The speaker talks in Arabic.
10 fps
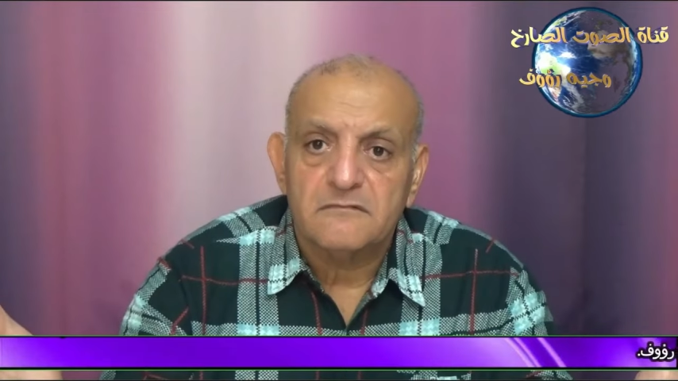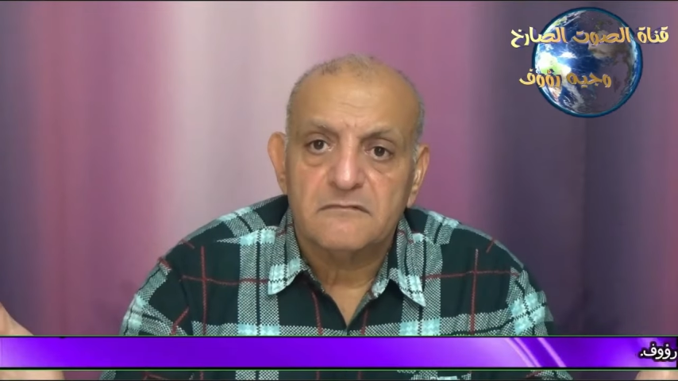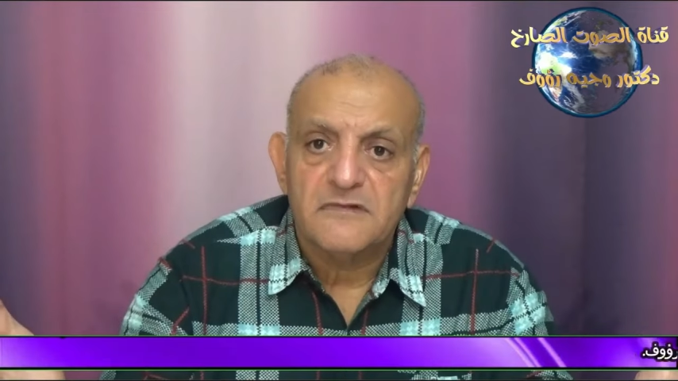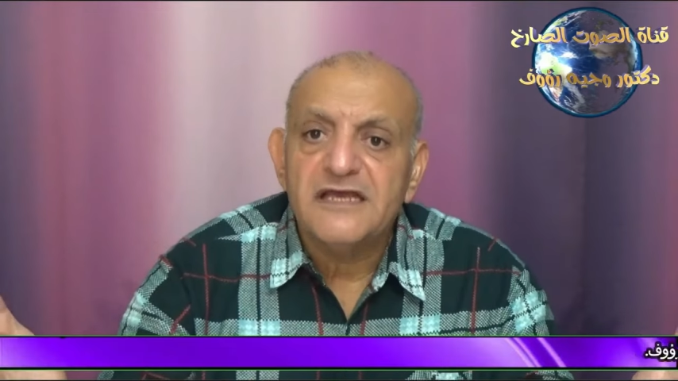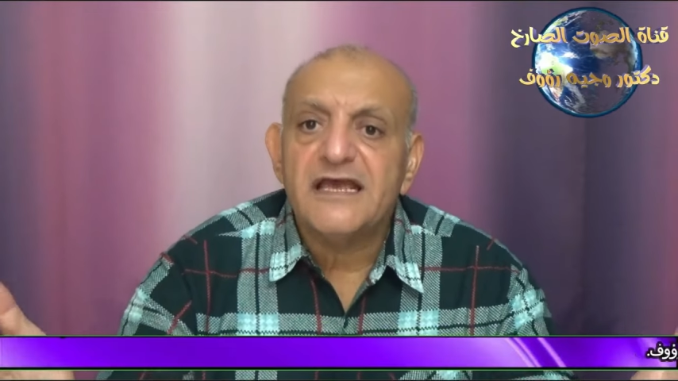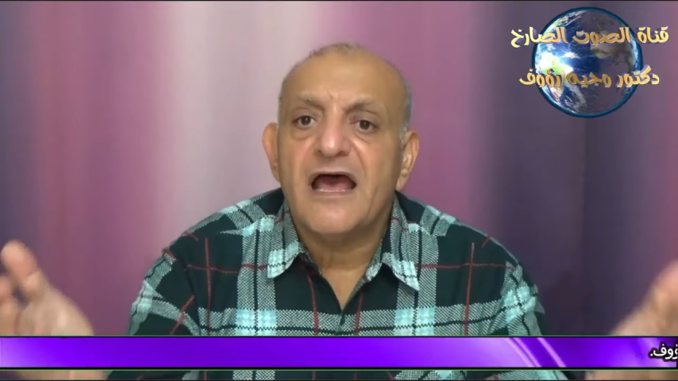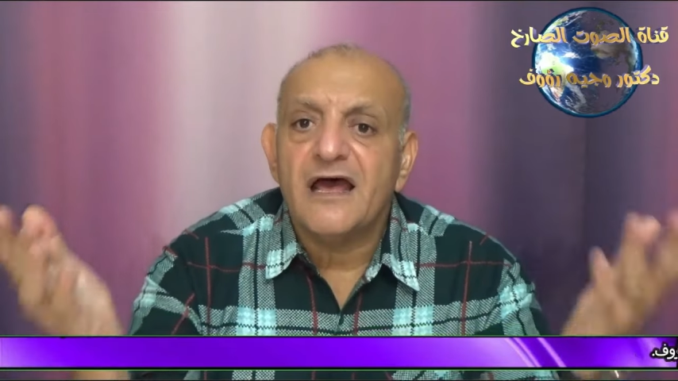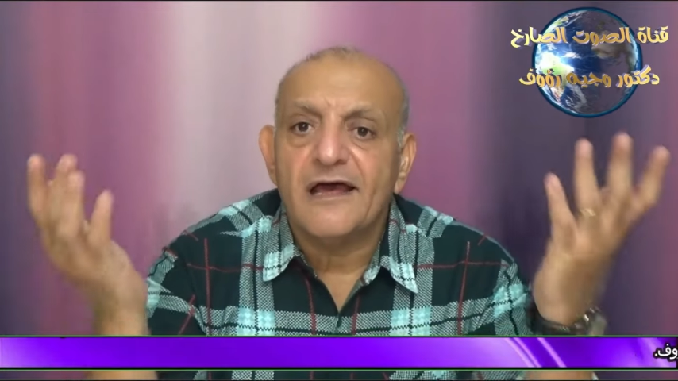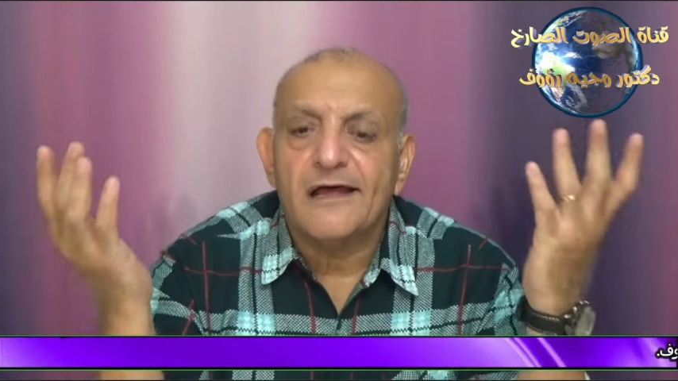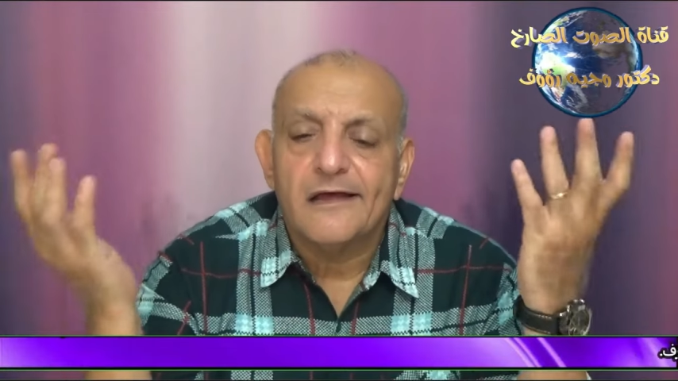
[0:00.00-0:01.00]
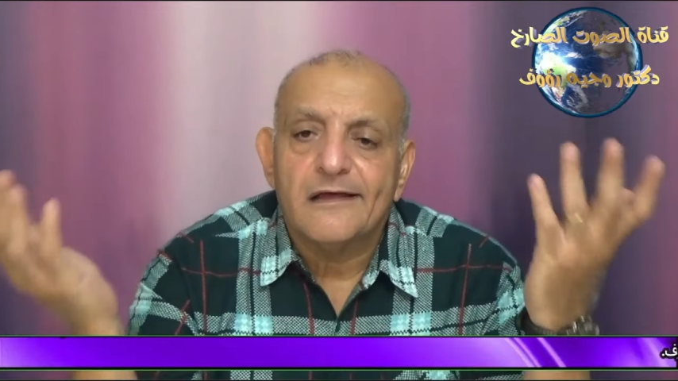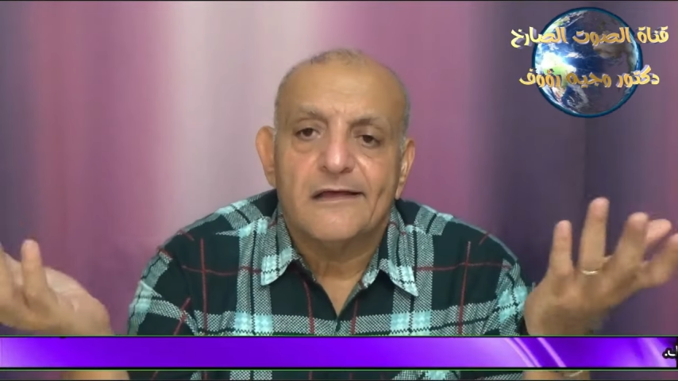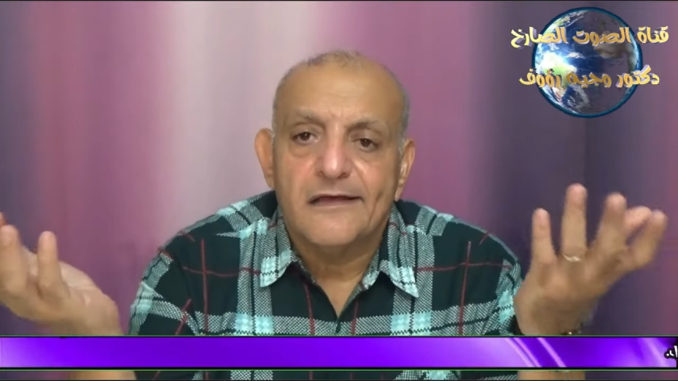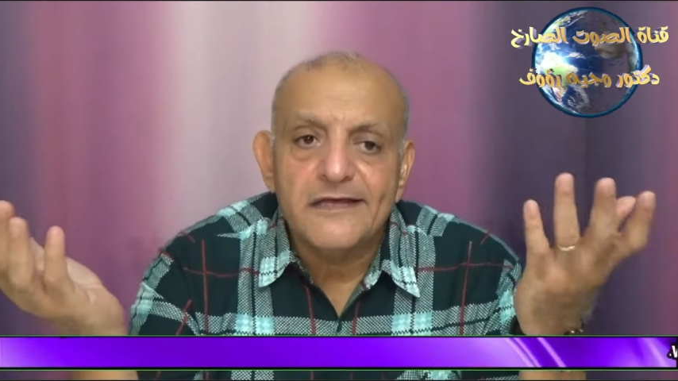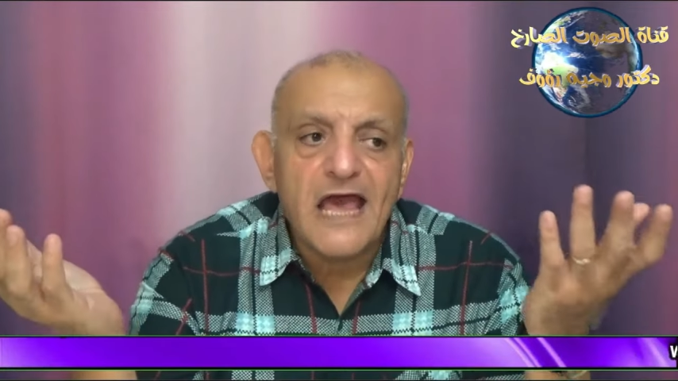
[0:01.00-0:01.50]
ايه
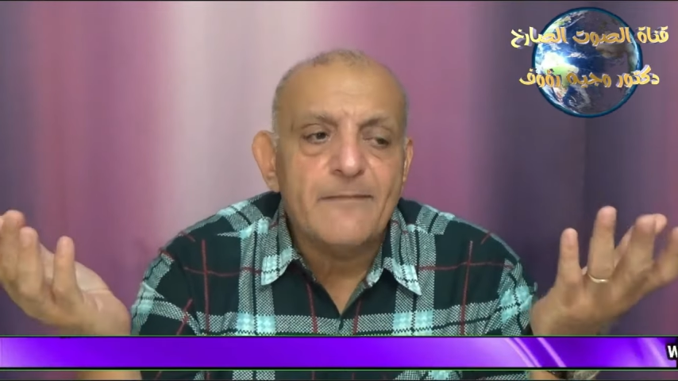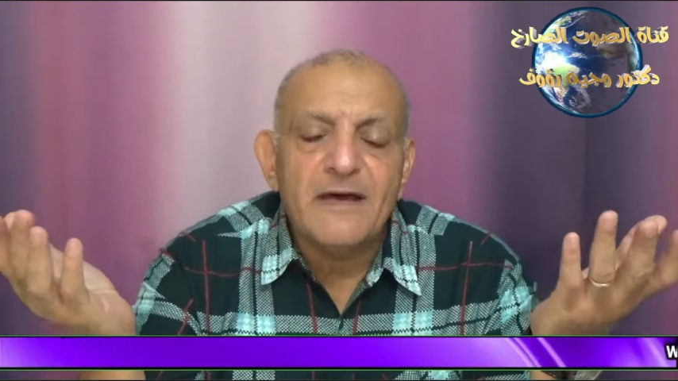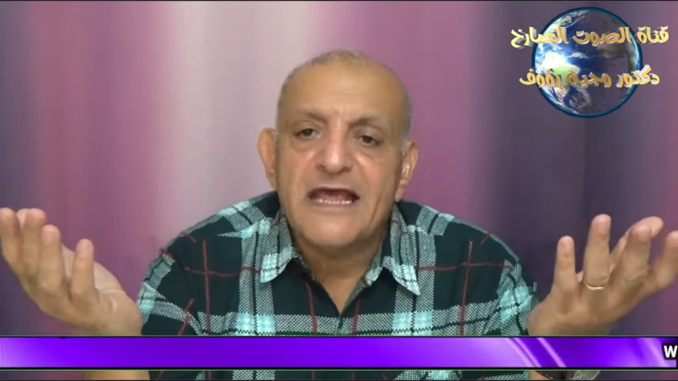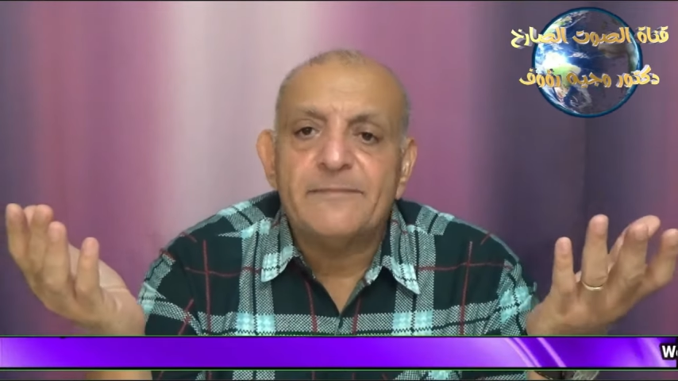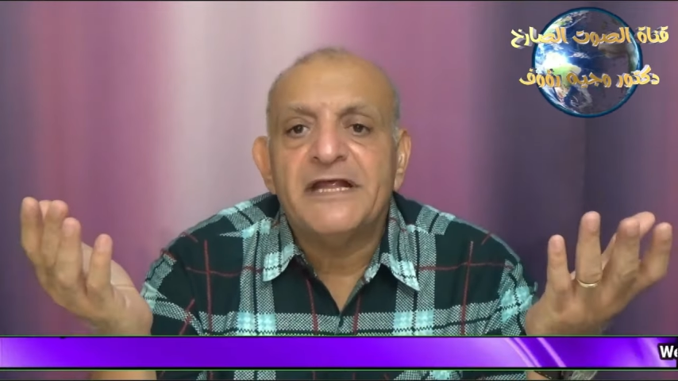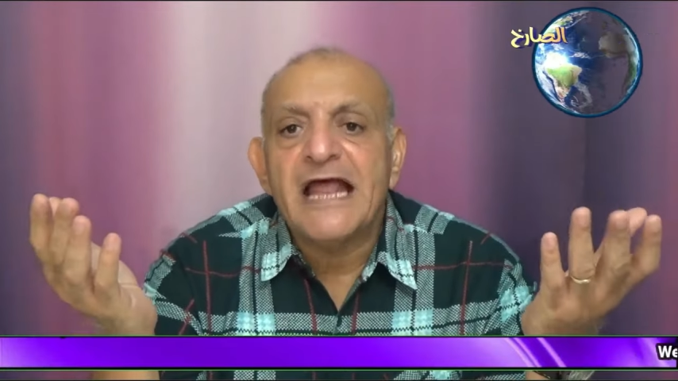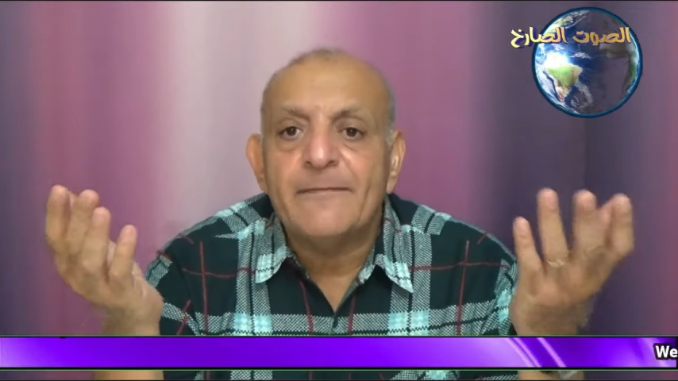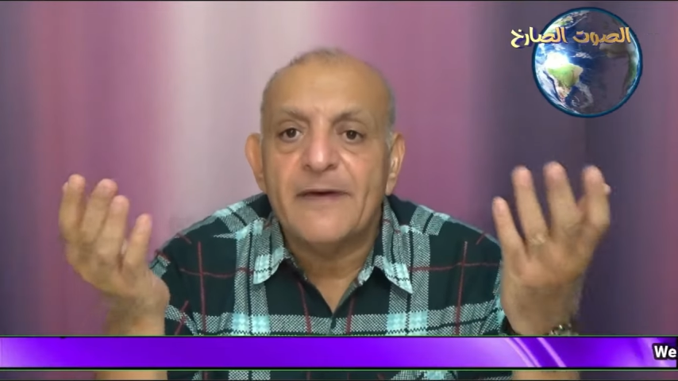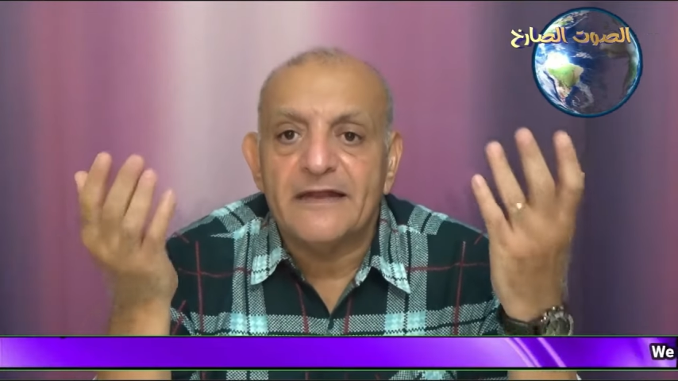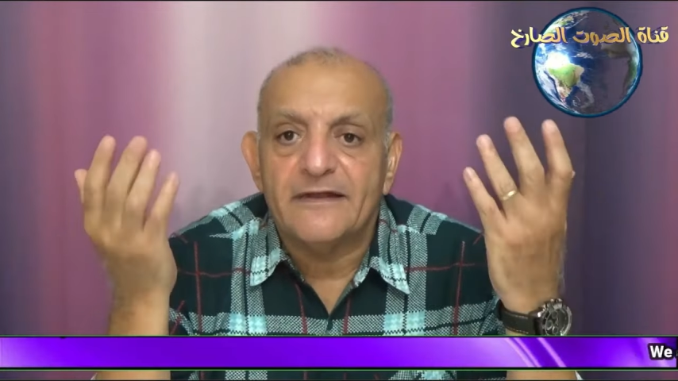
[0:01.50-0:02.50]
يهبل يا ابن لهبل